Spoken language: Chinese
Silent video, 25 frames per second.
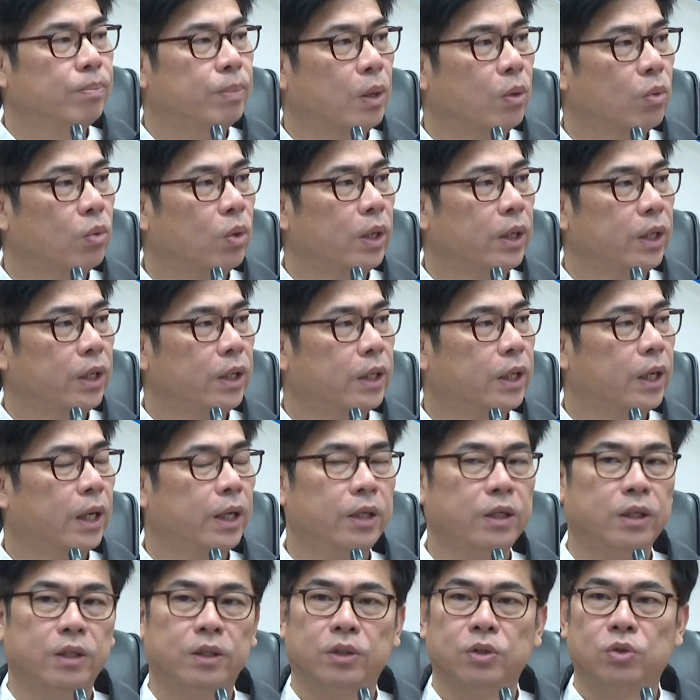包括你开
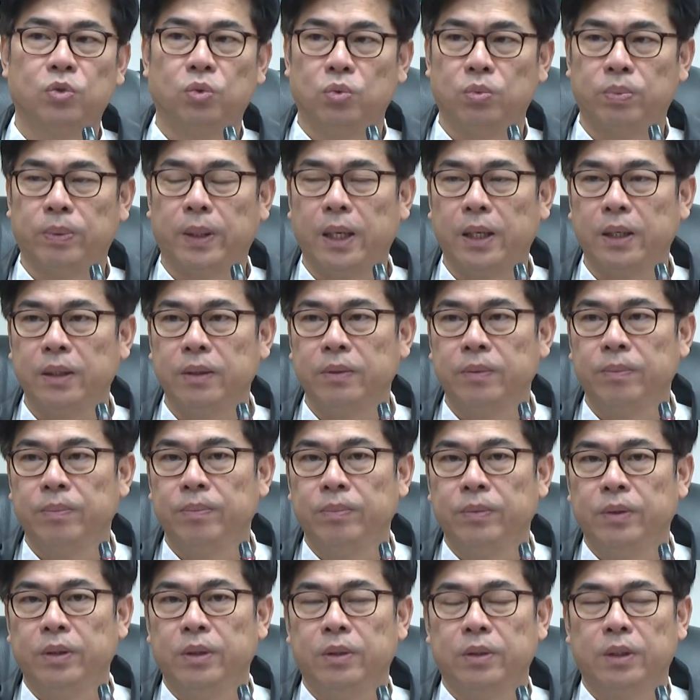立的处方，
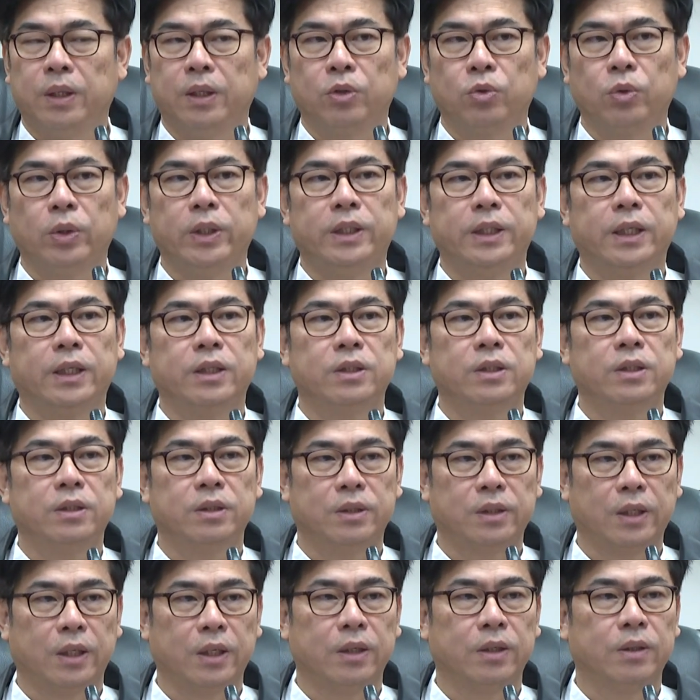那对象是
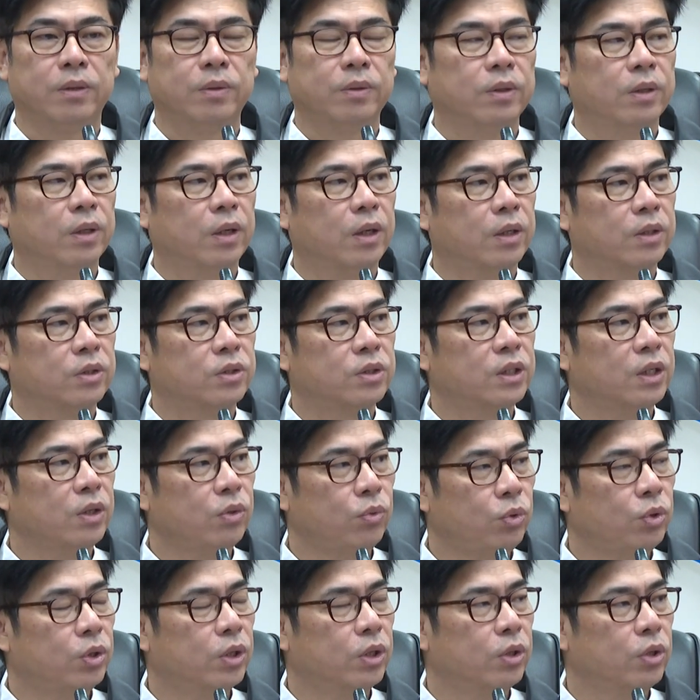谁啊？
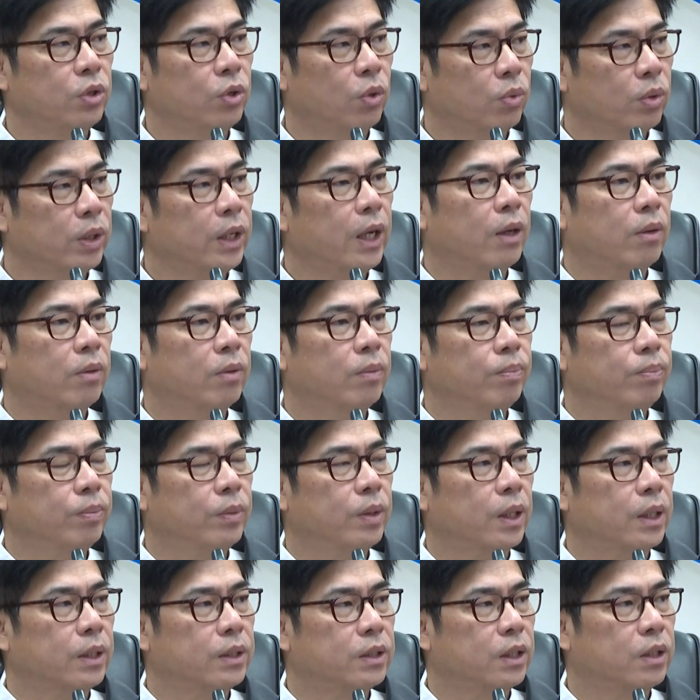剩余的用药，
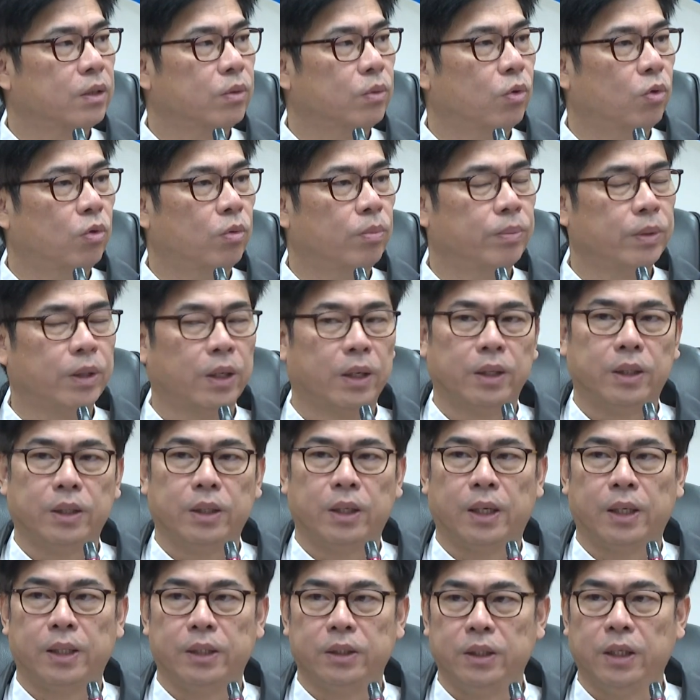那这个我们
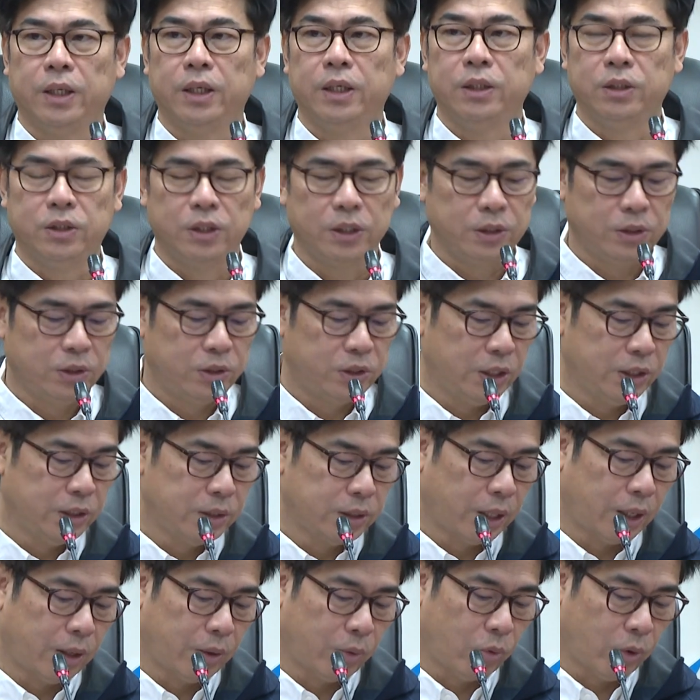啊也已经清
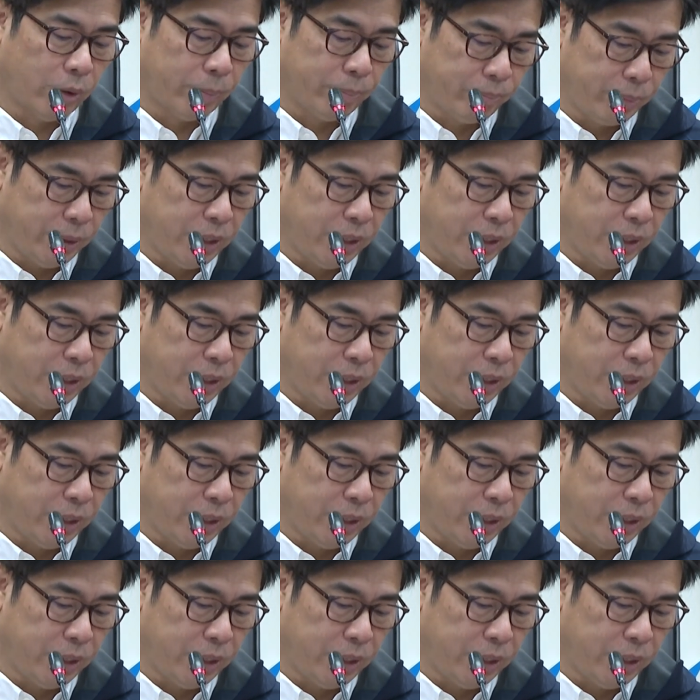查完